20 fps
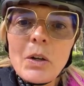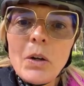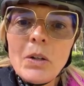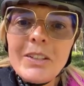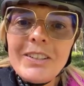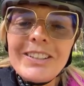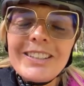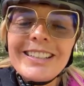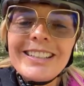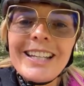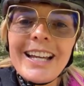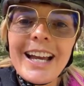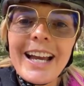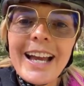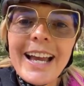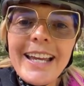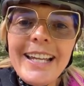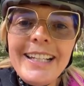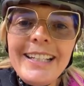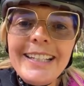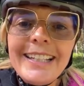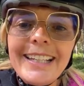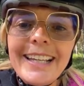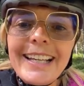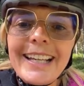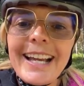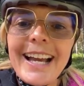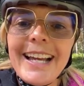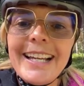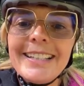Gott, der
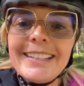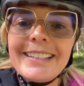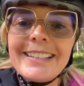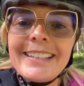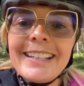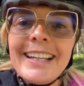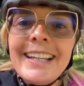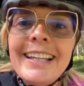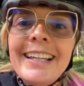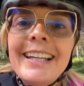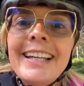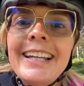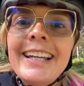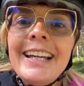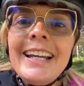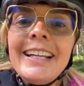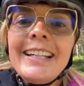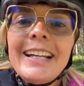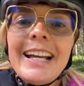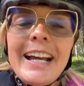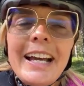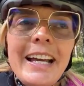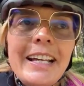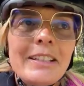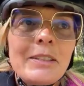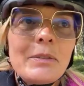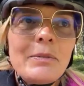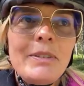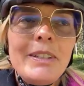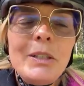Heilige Geist.
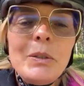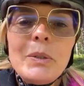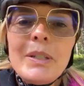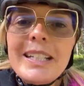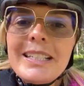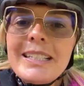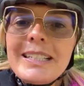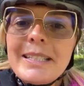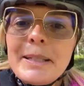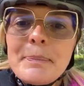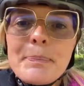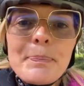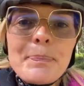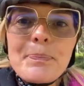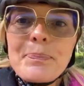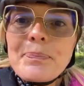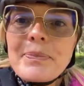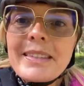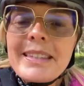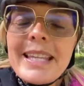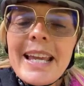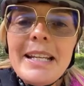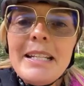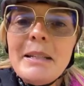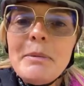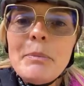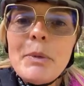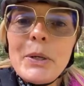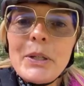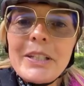Also wie du das
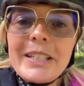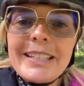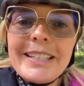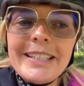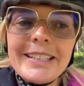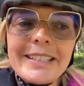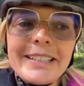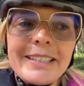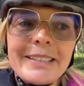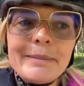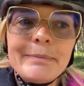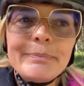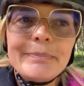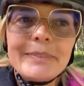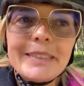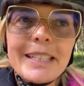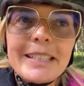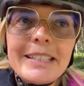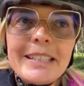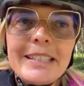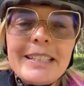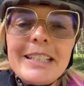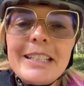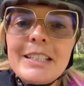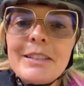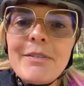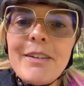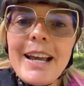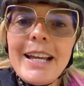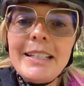nennen möchtest, das ist die
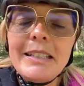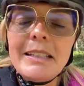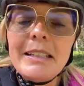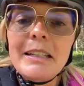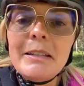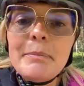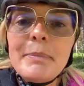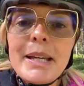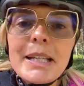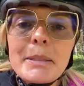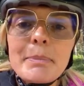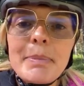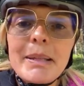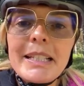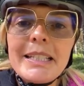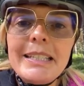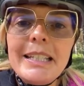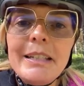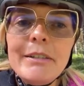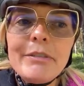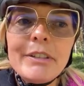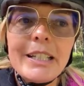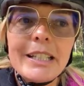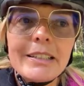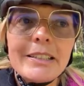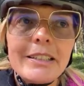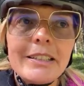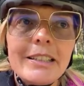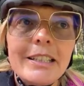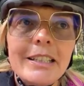zweite Perspektive,
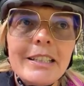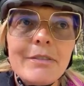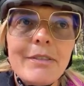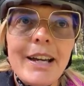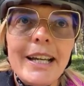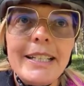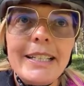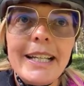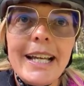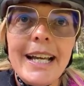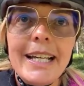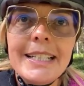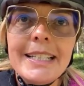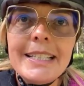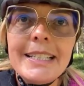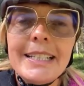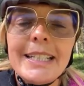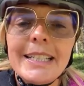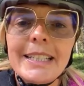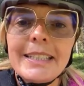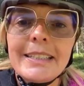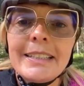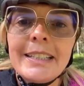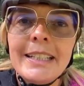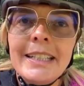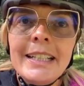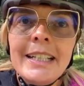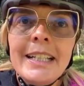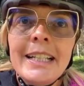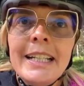das ist die zweite Ansicht.
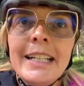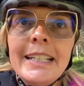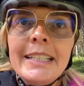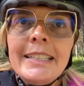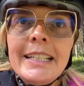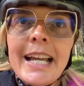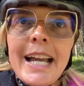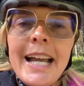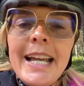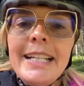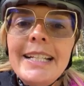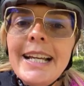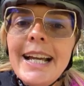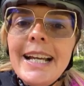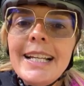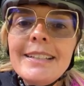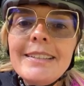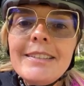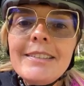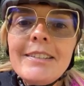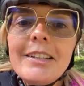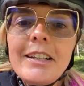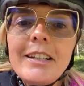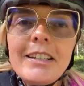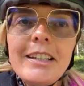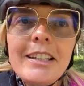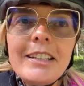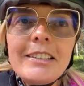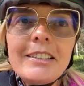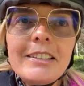Die eine Ansicht
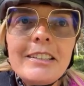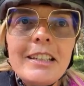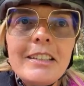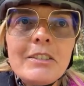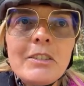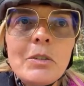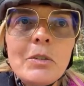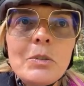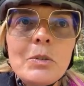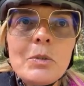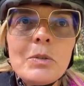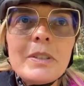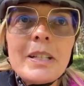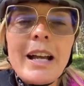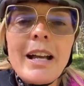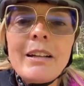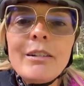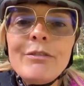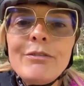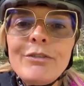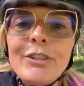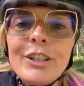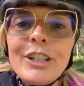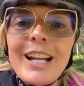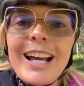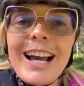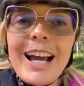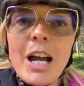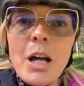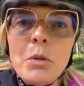ist sozusagen
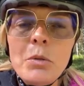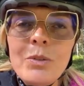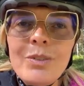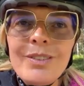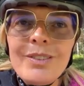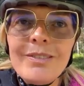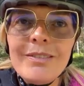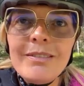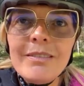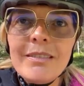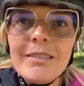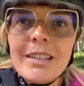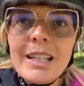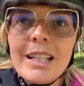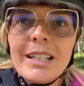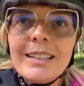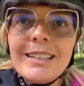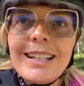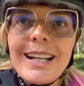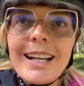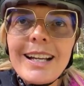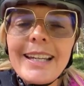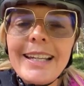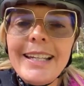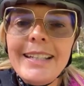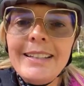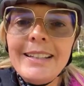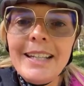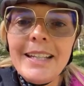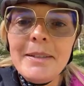von außen nach
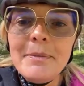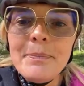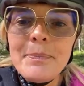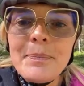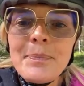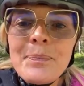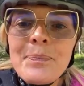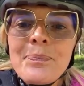innen